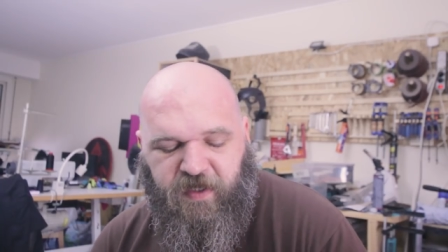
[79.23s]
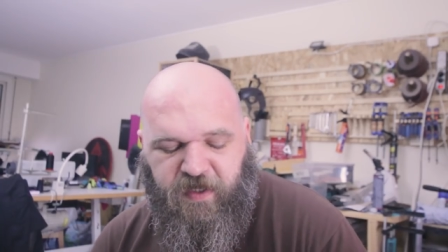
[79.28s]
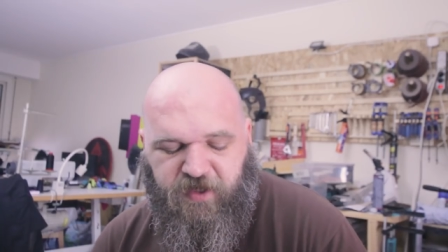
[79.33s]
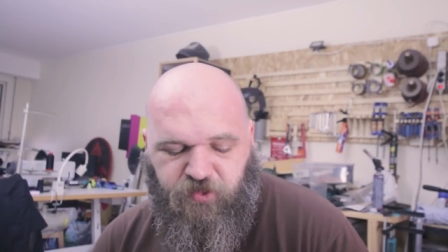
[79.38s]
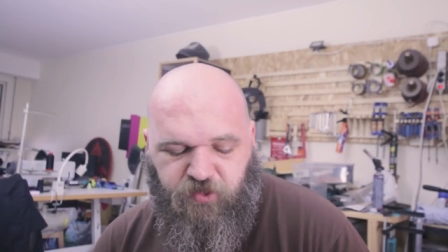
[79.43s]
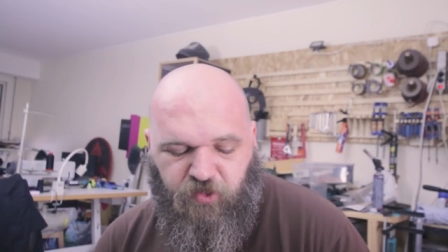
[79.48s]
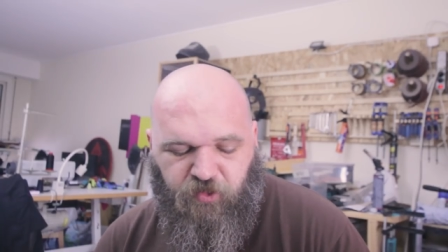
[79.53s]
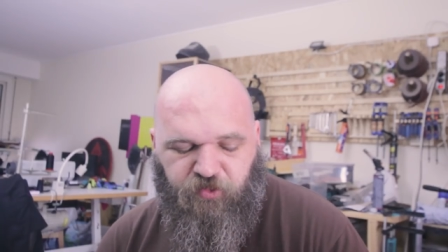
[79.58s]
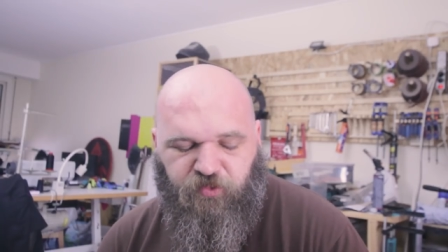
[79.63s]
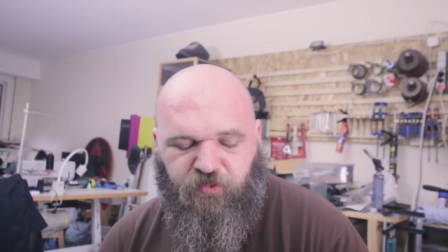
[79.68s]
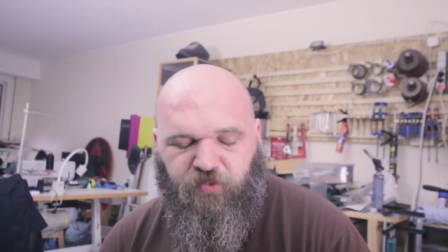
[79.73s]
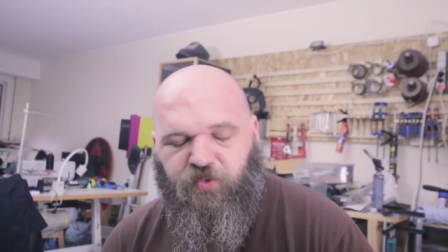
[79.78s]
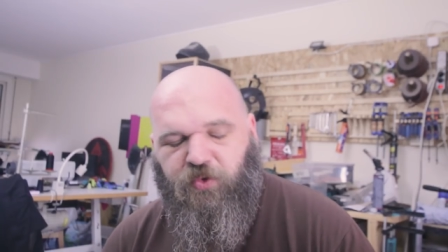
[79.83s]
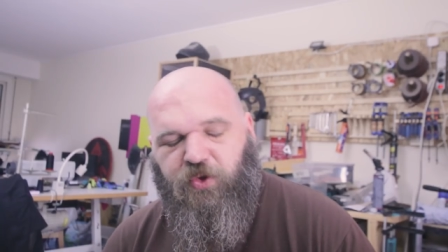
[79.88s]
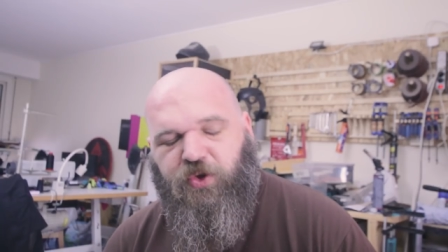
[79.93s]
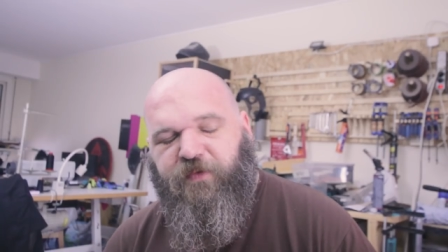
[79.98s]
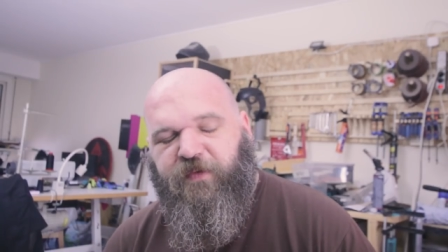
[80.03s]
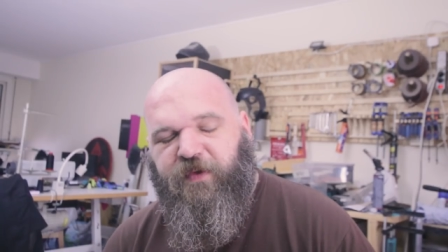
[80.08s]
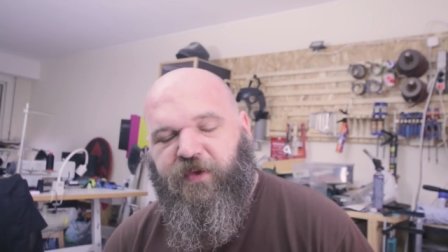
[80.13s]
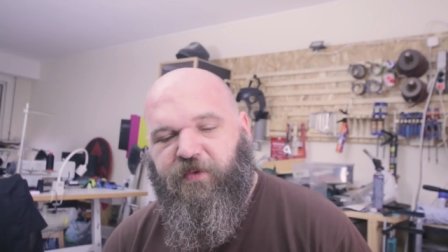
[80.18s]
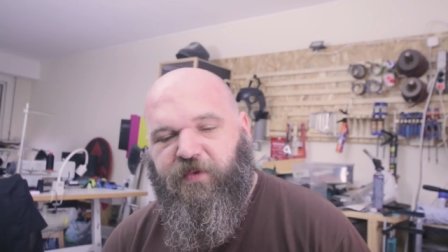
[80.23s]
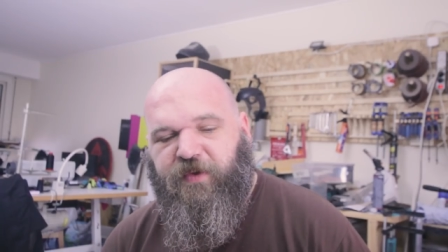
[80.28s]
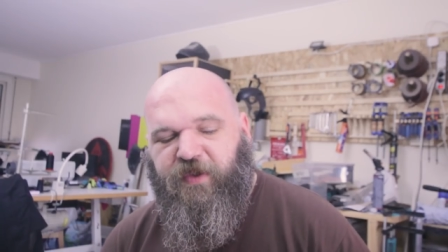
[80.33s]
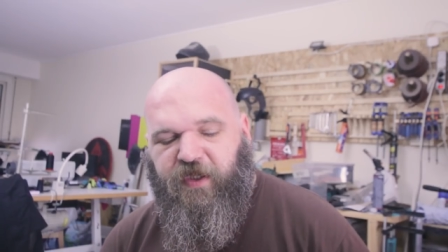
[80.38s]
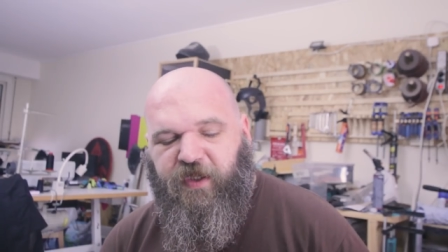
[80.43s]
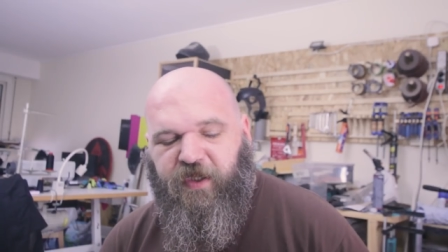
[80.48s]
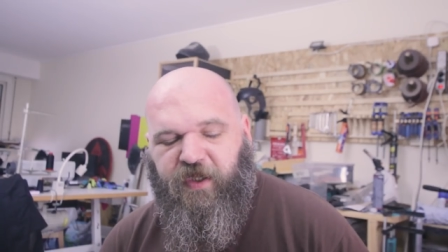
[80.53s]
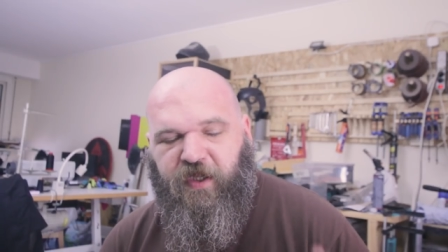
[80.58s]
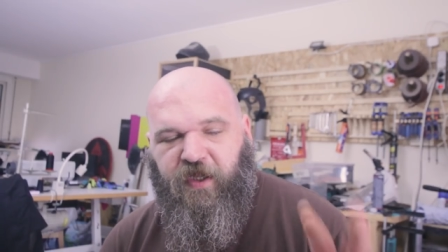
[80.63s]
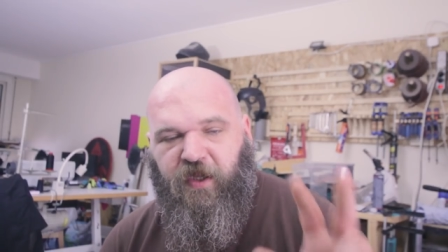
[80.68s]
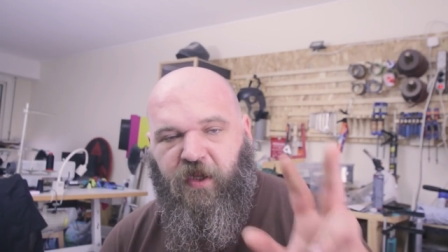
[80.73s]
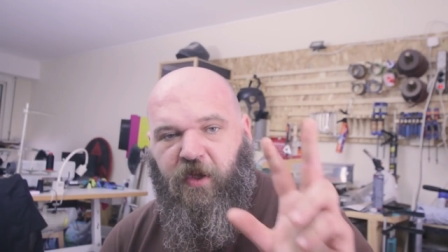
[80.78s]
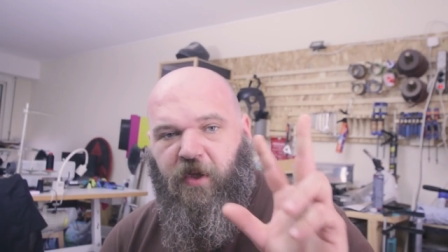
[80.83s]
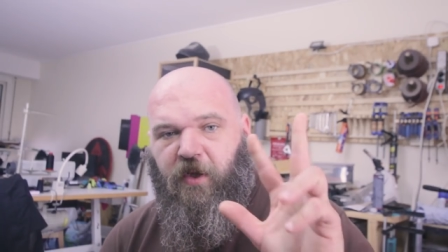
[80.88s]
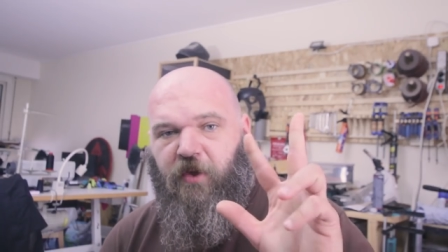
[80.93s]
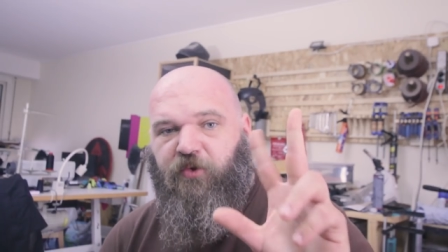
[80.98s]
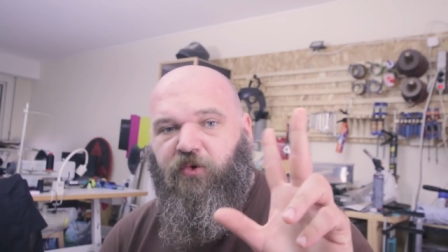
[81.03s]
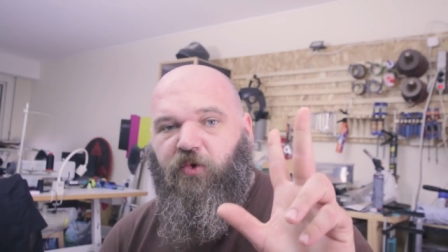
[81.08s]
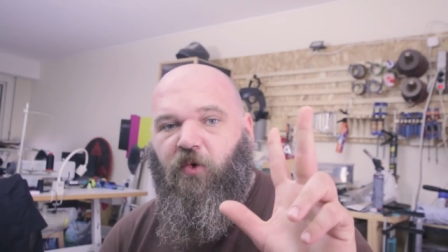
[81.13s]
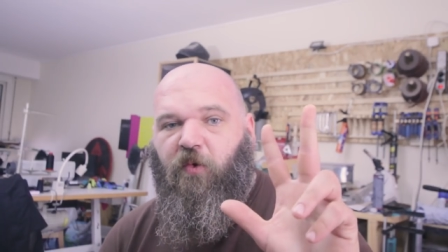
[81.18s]
Et surtout, je vais donner
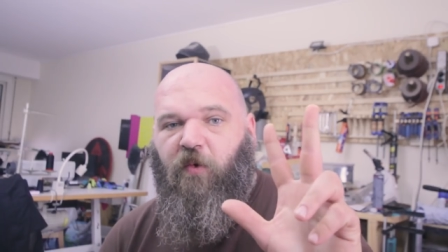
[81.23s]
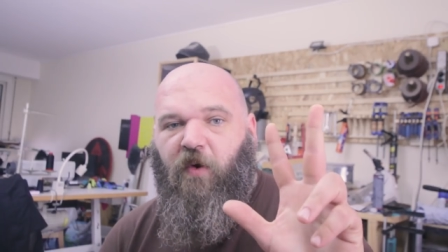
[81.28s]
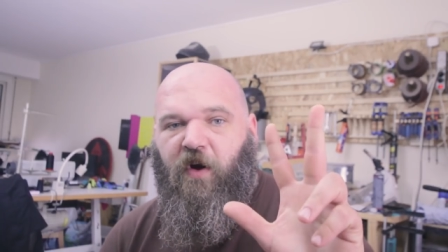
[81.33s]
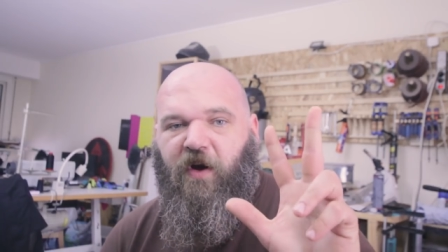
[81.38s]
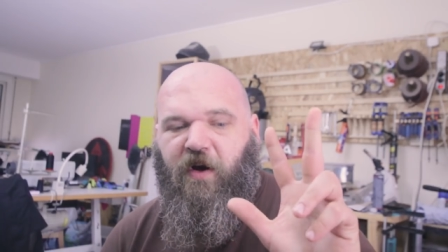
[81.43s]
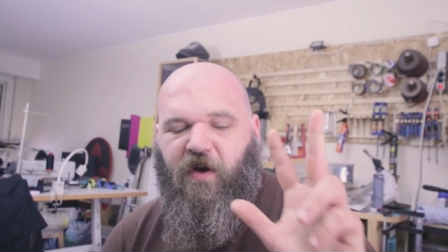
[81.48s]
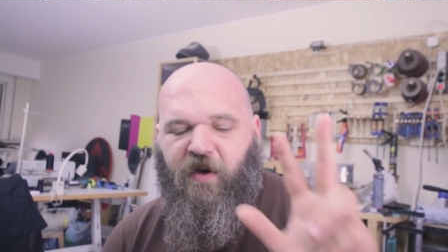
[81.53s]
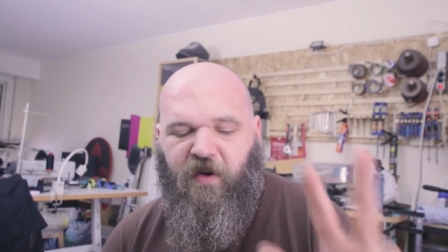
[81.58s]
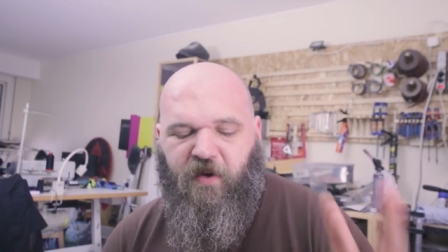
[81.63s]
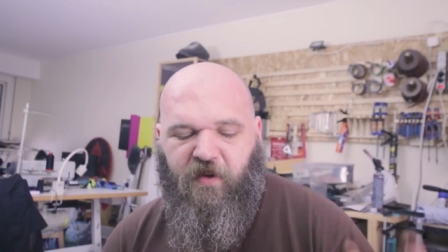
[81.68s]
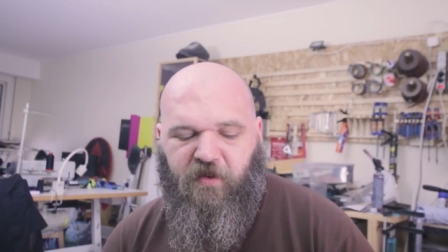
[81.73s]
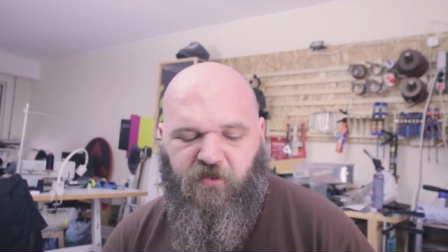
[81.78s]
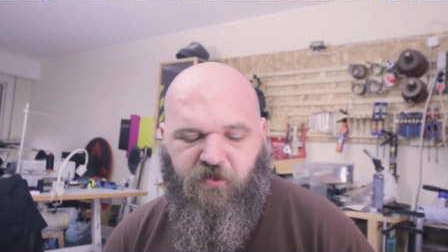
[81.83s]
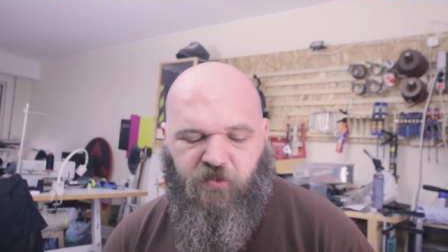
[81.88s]
trois